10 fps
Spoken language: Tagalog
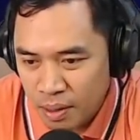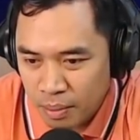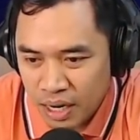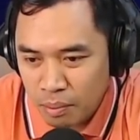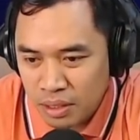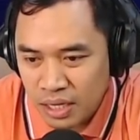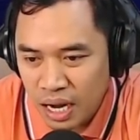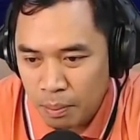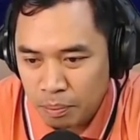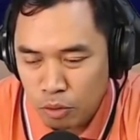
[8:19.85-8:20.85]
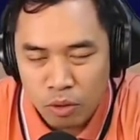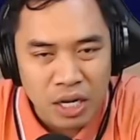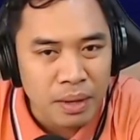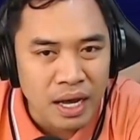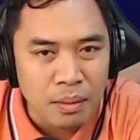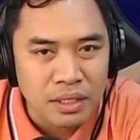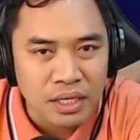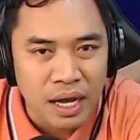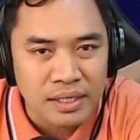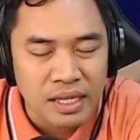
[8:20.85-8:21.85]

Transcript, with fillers: Maraming salamat po muli mga kamatsas.